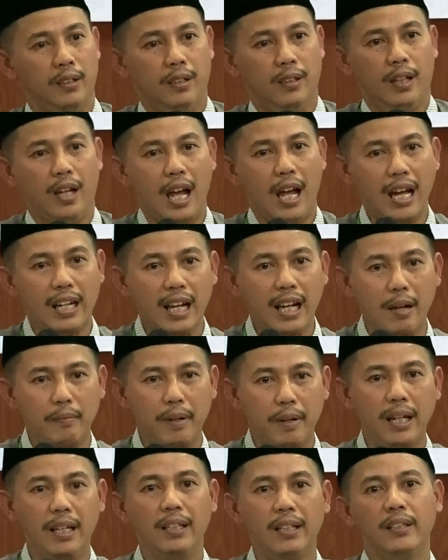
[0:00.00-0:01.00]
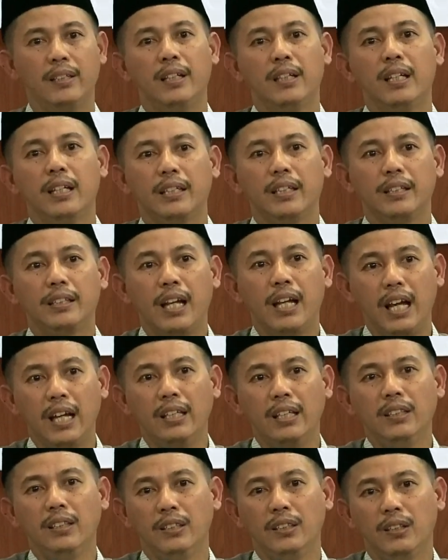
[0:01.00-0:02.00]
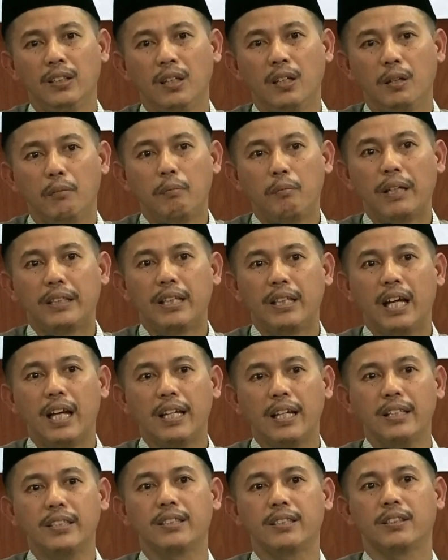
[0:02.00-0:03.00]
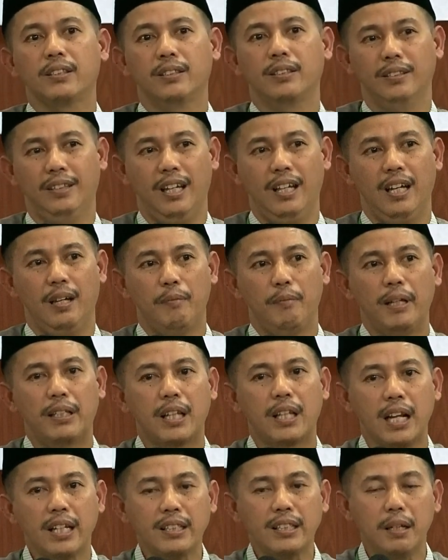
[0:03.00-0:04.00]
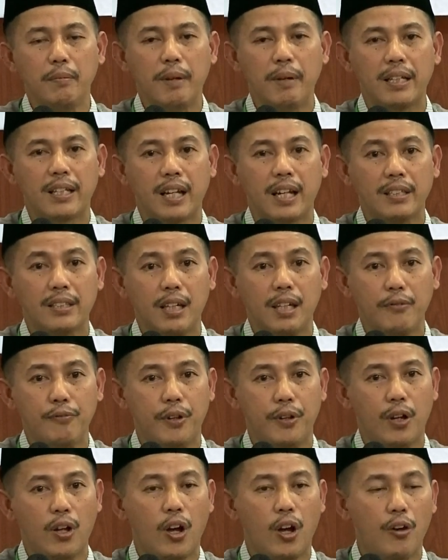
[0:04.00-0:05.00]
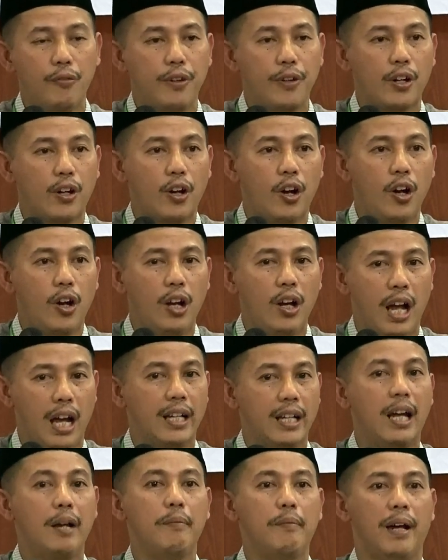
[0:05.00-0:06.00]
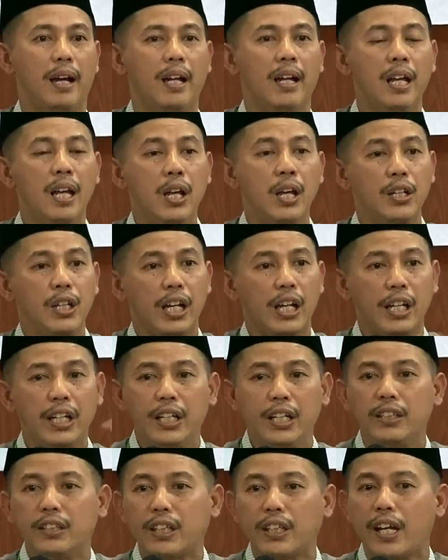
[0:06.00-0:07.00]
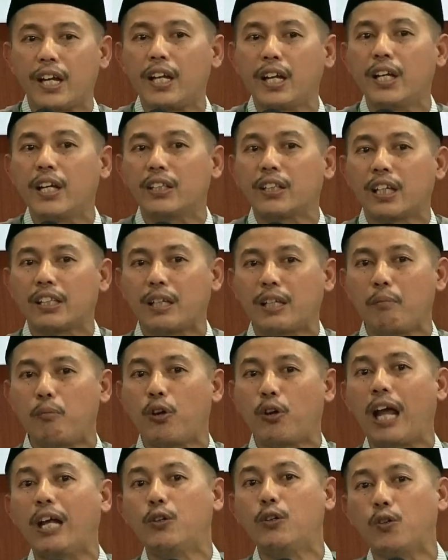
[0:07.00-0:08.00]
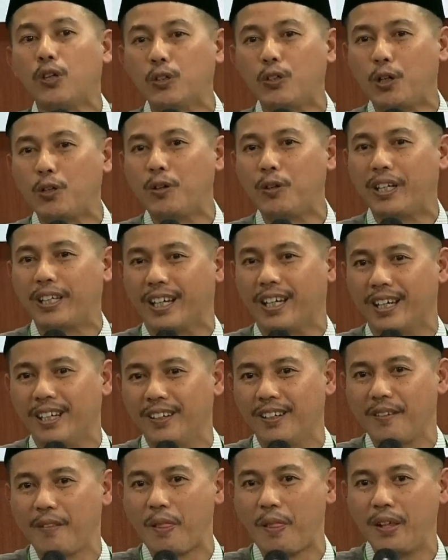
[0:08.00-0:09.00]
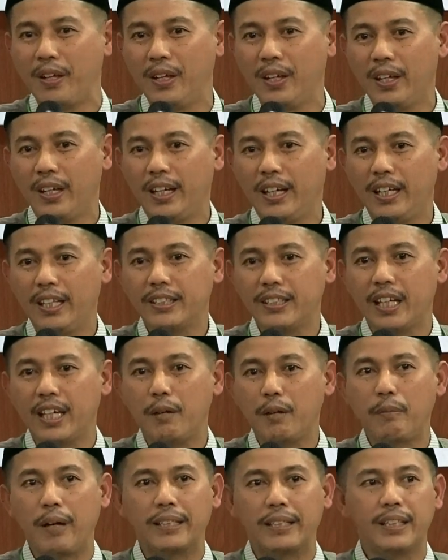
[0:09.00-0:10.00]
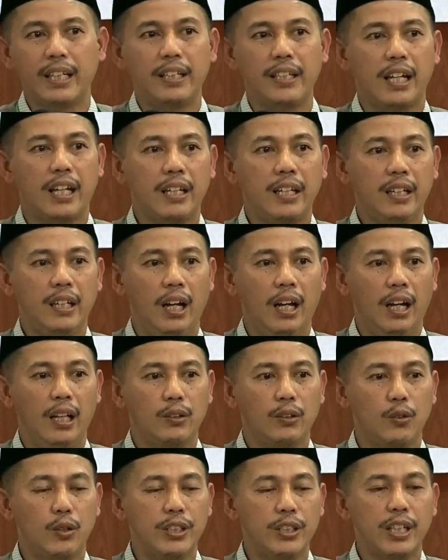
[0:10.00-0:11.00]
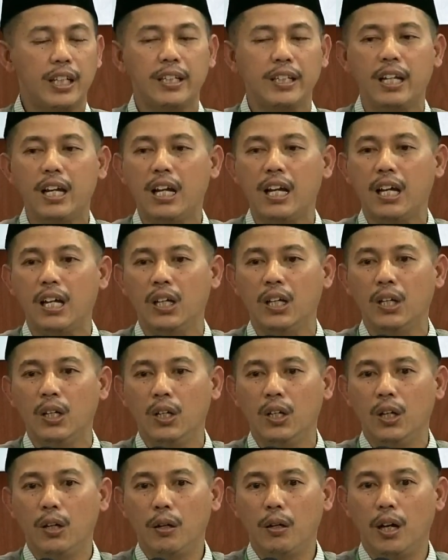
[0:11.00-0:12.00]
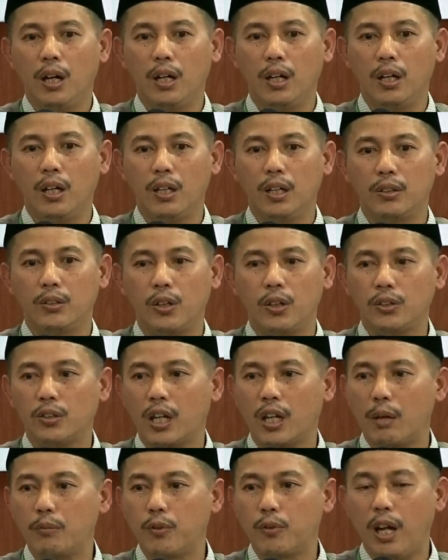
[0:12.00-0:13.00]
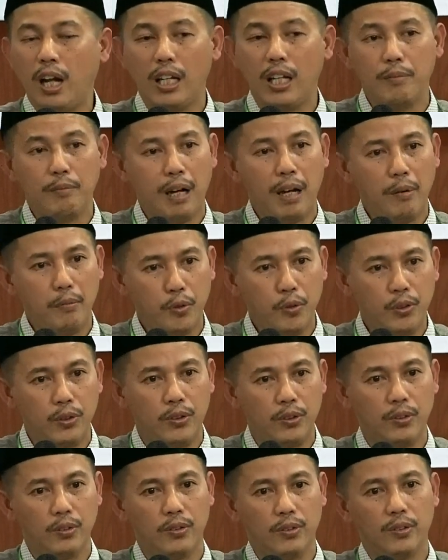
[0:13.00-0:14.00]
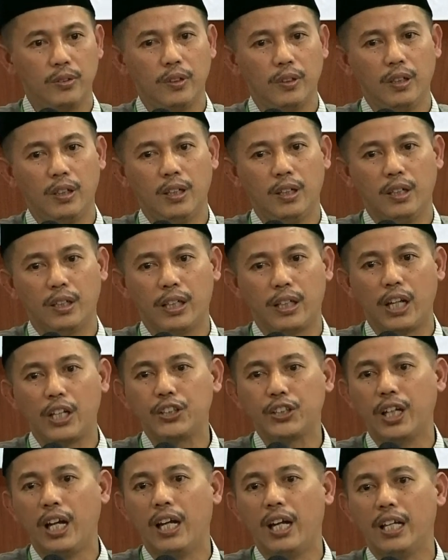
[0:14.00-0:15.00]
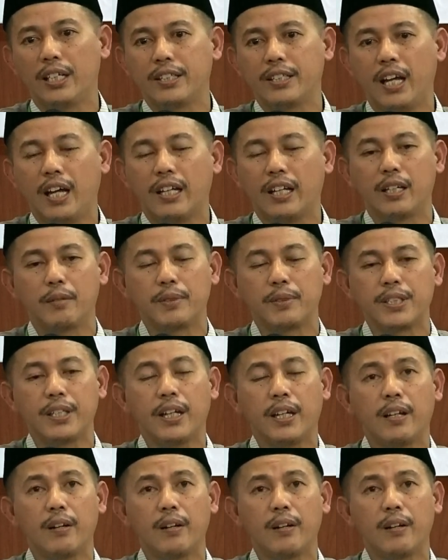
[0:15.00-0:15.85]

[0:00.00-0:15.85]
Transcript: agama dan madaris ya madrasah-madrasah firqah-firqah agama. Yang ini sering kita campur aduk kedua-duanya. Ini saya baca dari uh, tulisannya uh, eh, Dr. Abdul Halim Mahmud, uh, Grand Sheikh Al-Azhar di Mesir.